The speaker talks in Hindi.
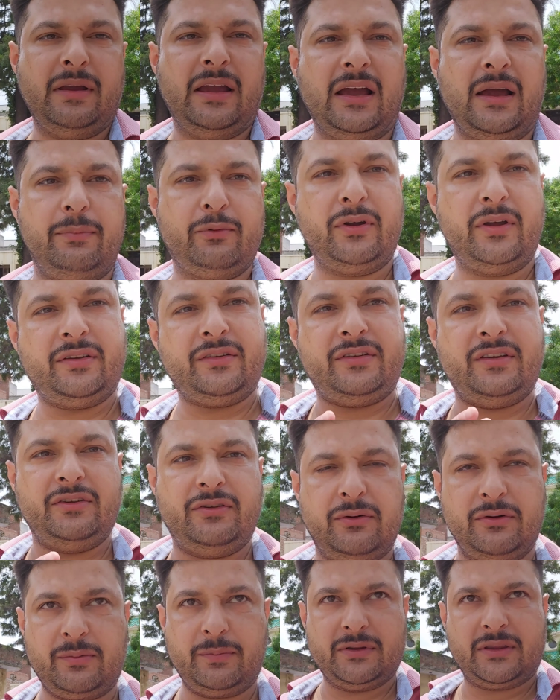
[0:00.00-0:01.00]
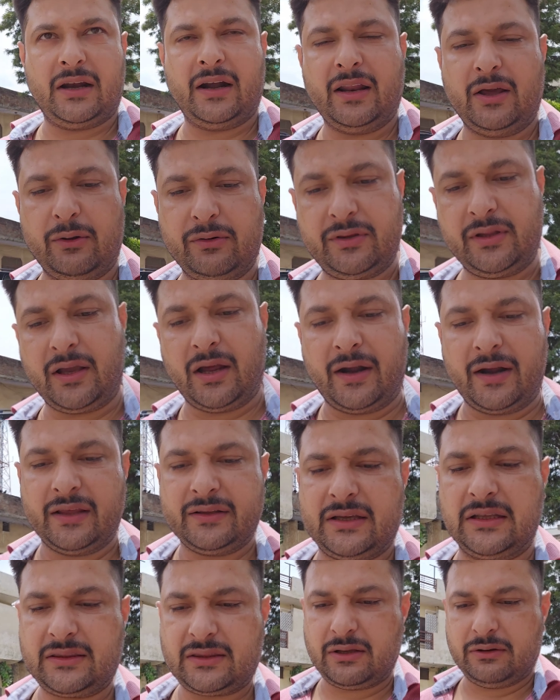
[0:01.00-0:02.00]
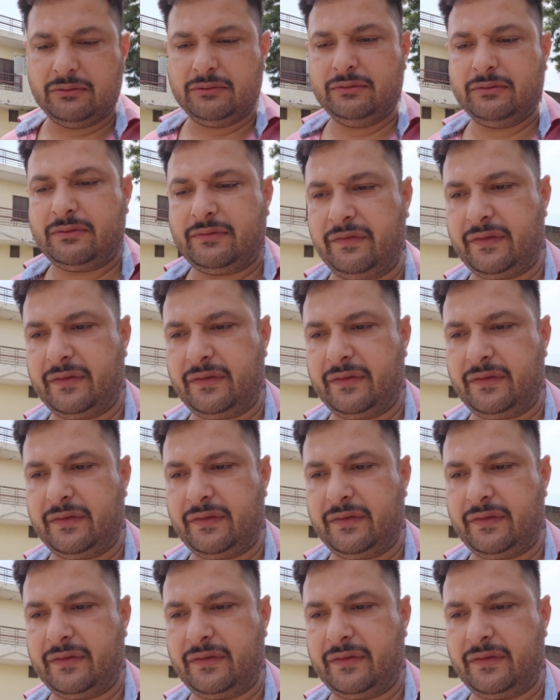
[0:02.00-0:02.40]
मैं आपको एक चीज़ और बताना और दिखाना चाहता हूँ